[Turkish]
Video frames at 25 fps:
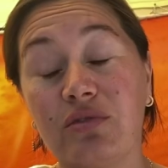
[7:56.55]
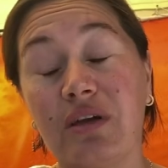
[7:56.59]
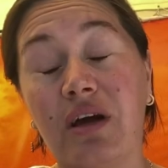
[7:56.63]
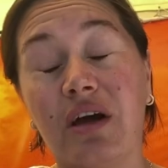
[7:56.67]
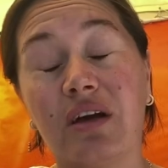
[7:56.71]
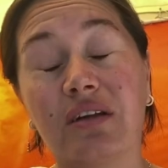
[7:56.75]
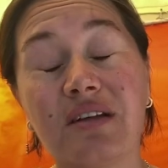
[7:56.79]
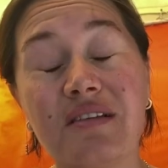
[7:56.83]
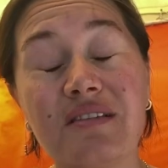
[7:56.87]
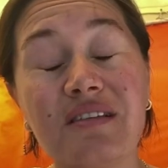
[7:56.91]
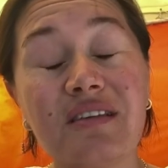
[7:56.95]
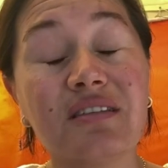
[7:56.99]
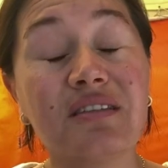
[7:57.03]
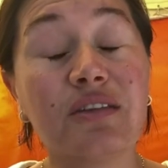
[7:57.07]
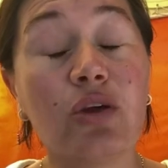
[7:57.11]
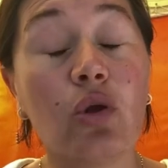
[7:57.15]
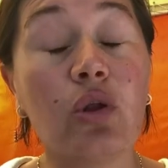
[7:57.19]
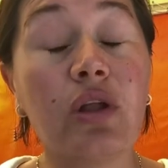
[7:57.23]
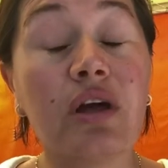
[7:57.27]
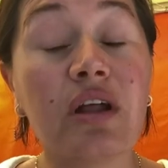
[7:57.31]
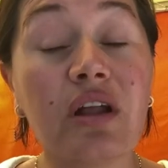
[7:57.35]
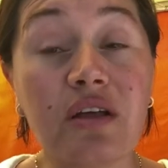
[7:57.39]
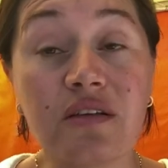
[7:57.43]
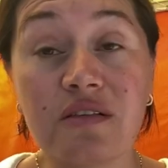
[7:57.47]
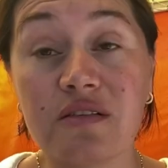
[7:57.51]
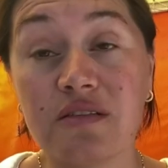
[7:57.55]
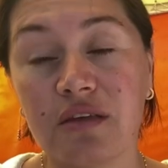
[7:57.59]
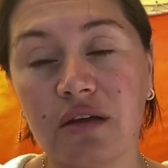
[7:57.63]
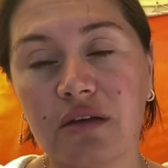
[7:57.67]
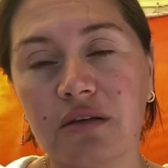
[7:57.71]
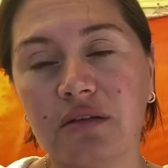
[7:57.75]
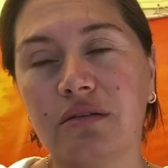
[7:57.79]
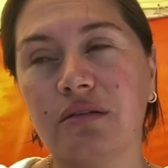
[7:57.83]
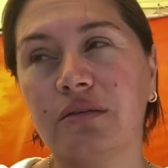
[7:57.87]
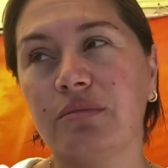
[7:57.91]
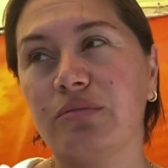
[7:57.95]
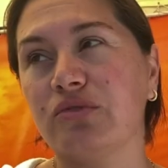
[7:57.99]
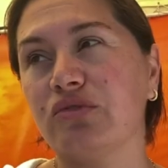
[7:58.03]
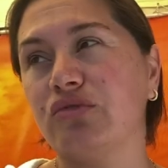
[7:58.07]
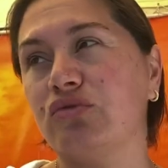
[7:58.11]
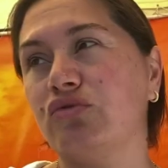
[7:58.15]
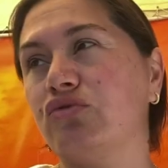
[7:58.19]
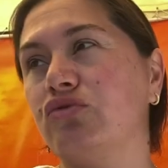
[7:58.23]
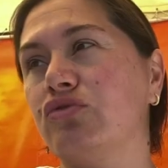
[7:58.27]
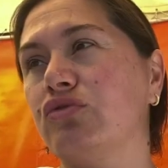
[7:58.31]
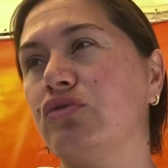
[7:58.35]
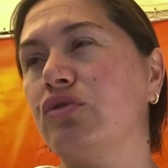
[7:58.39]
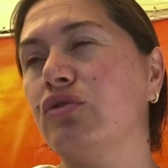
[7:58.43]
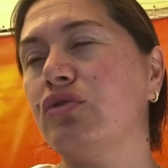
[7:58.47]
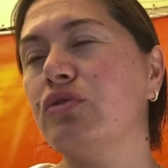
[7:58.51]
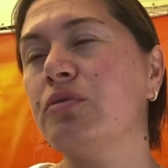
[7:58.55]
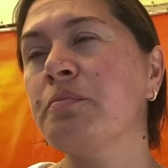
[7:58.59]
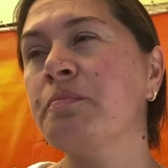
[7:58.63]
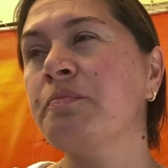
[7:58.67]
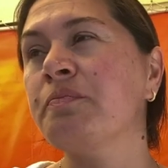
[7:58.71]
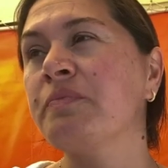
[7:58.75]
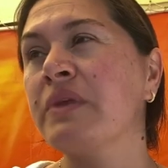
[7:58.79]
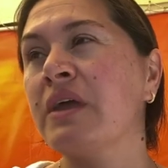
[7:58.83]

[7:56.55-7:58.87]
arası tolerans tanıdığımızı düşünüyorum.